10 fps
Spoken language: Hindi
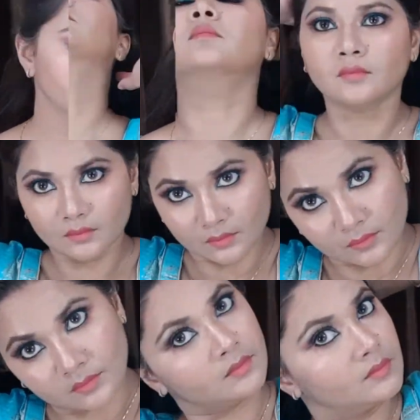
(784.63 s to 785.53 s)
होता
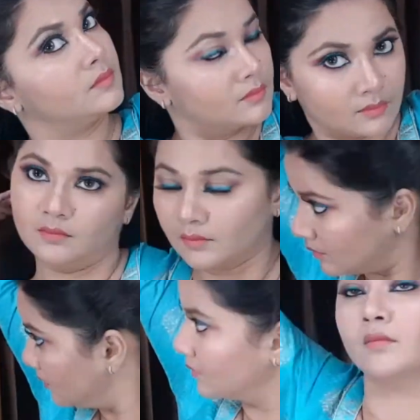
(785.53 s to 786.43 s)
है थोड़ा सा मेहनत का
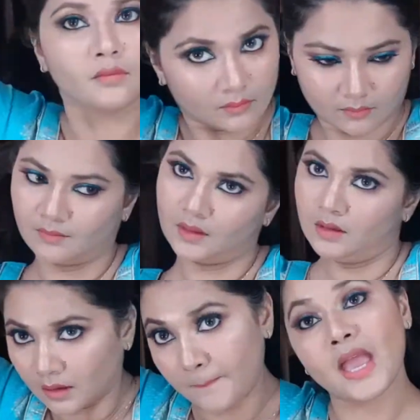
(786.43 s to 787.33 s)
काम लेकिन इतना
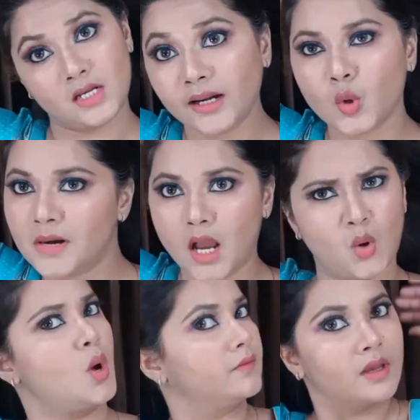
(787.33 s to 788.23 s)
भी बड़ा कोई इशू
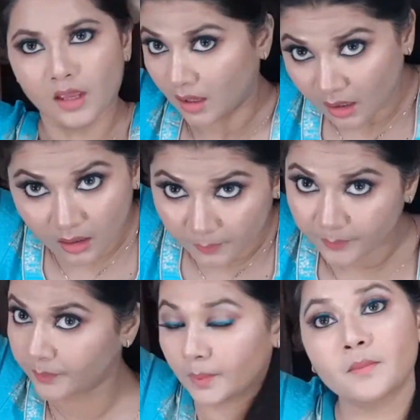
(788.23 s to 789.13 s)
नहीं है उसके बाद में
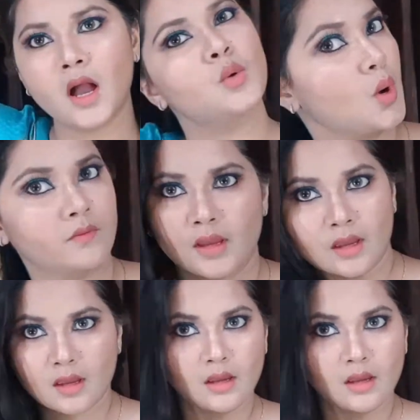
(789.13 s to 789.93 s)
ब्लू हेवन का ये